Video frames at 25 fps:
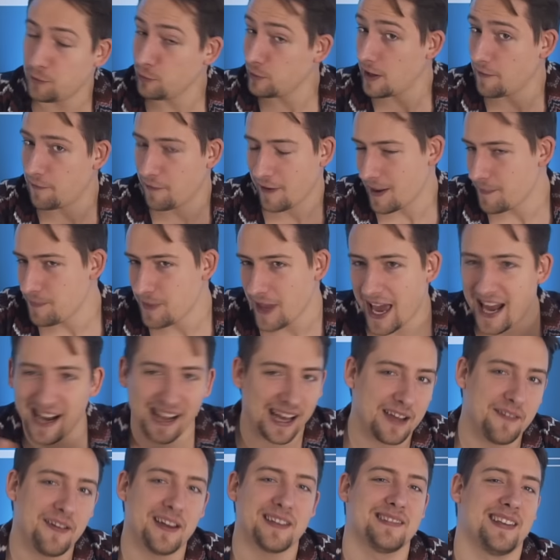Tout à fait, elle
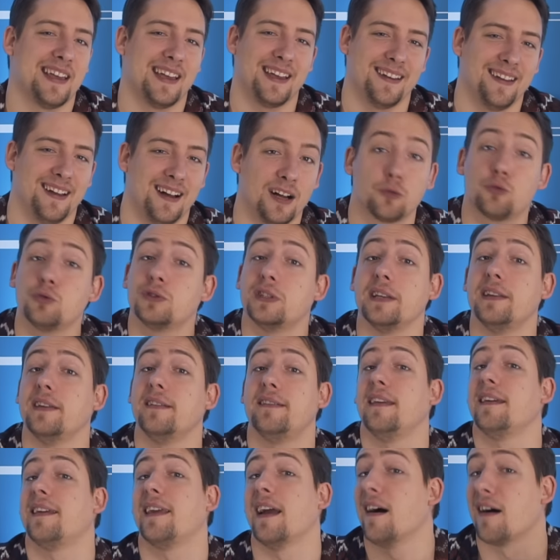rêvassait, hein, tout ça
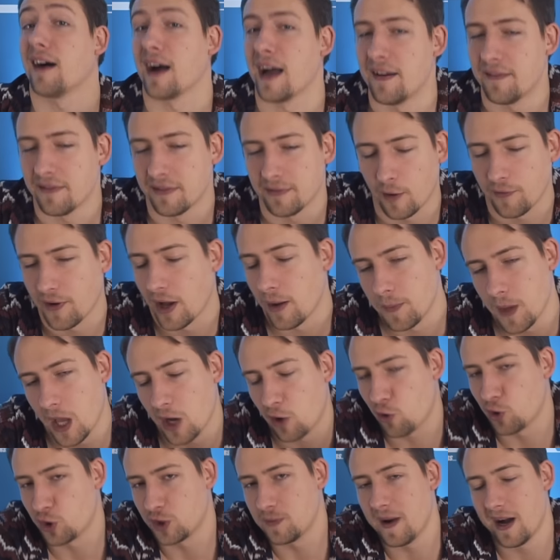n'était qu'un rêve, enfin
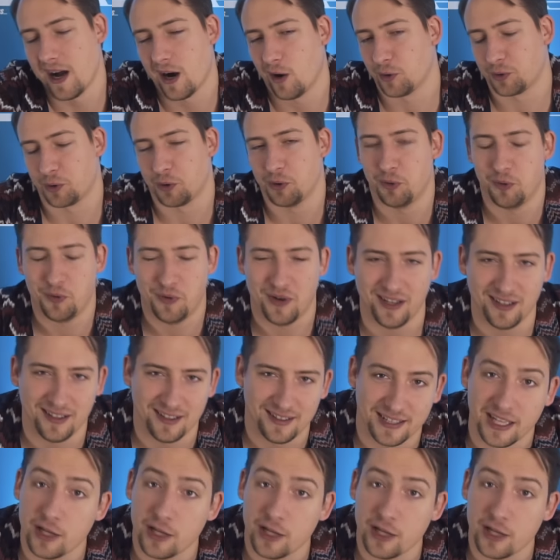un cauchemar entre nous. Hein.